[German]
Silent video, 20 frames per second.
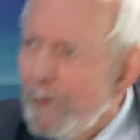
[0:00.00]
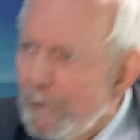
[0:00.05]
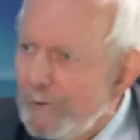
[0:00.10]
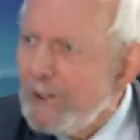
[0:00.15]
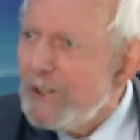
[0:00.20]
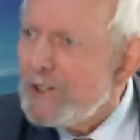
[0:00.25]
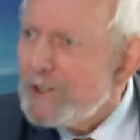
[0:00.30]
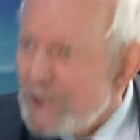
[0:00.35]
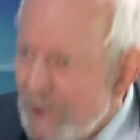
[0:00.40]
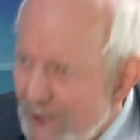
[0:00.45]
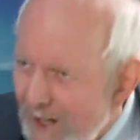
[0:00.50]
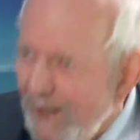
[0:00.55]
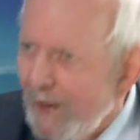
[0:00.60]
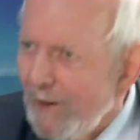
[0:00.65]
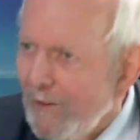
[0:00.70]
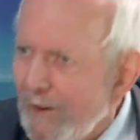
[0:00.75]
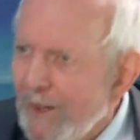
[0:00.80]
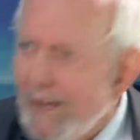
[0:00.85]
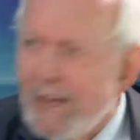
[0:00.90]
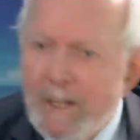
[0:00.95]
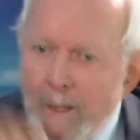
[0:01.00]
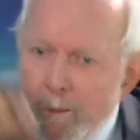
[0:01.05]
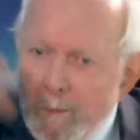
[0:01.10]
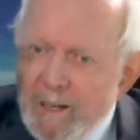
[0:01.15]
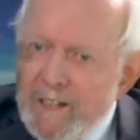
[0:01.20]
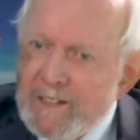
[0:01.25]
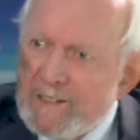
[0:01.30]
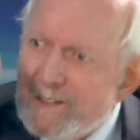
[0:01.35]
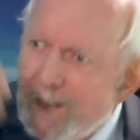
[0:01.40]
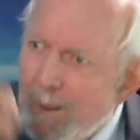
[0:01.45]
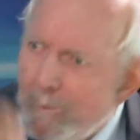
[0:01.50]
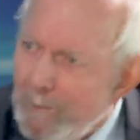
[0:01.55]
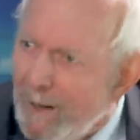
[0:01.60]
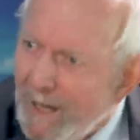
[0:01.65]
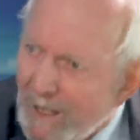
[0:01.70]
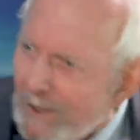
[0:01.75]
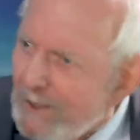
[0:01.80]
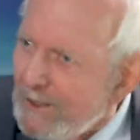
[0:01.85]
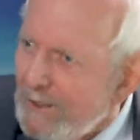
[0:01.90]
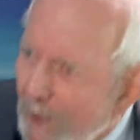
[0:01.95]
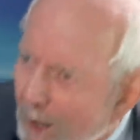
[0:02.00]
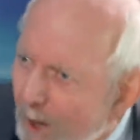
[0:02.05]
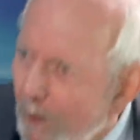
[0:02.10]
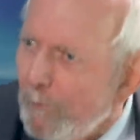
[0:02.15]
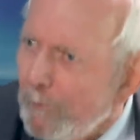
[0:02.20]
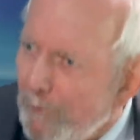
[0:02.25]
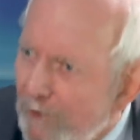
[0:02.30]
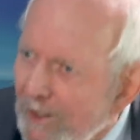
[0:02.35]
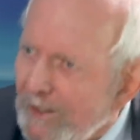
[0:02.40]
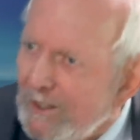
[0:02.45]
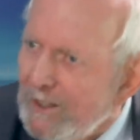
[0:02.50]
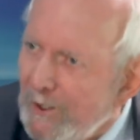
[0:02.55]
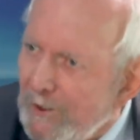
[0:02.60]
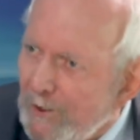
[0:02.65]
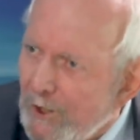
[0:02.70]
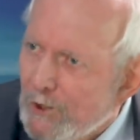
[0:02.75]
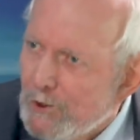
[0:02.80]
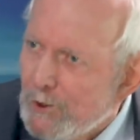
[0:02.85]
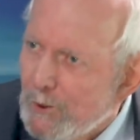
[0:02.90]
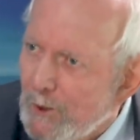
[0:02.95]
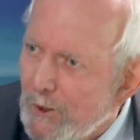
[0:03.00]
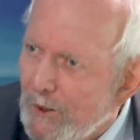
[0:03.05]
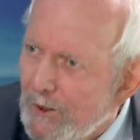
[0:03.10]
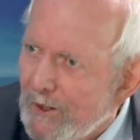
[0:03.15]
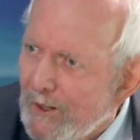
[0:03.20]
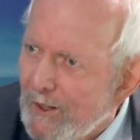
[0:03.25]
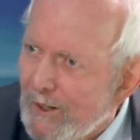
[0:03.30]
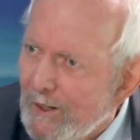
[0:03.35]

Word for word: auf den Staat. Dabei ist der Markt hauptsächlich der Schuldige.